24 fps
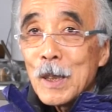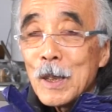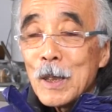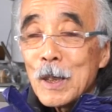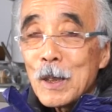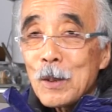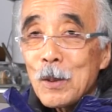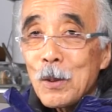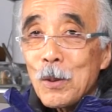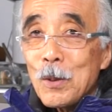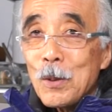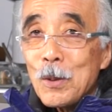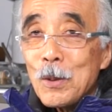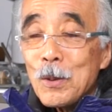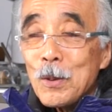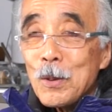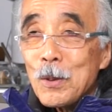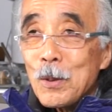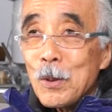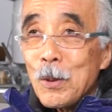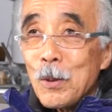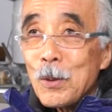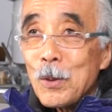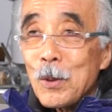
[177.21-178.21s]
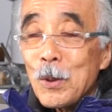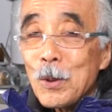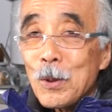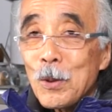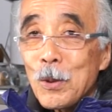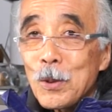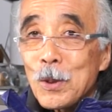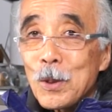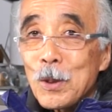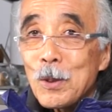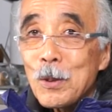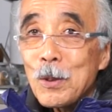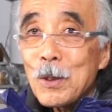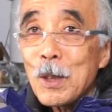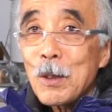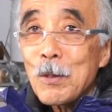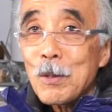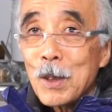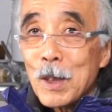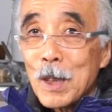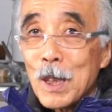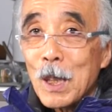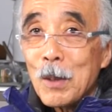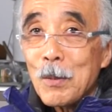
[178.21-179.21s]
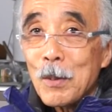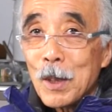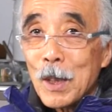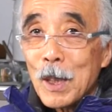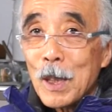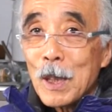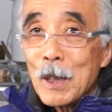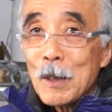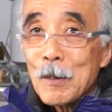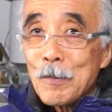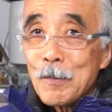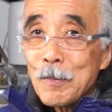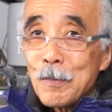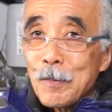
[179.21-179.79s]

そういうところに落ち着いてるんじゃないかな。